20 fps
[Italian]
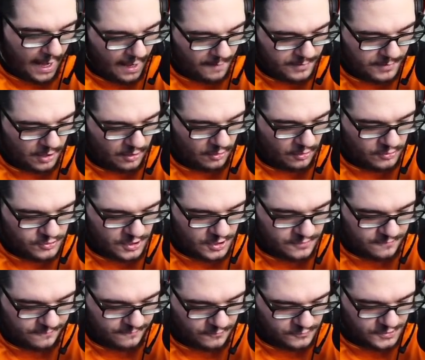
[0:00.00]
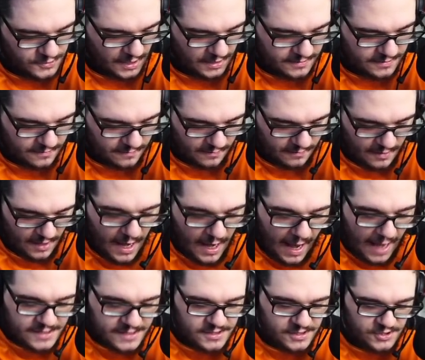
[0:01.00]
Ah, però no, c'è il full set.
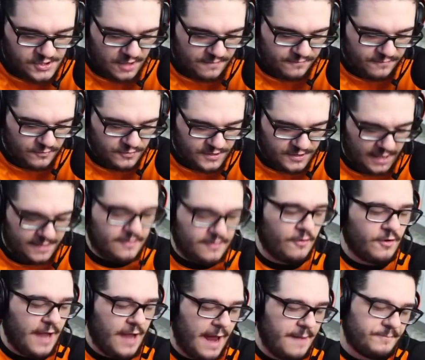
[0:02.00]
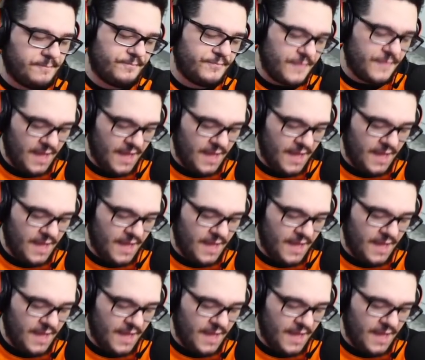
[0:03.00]
Ah sì, c'è il full set, ok.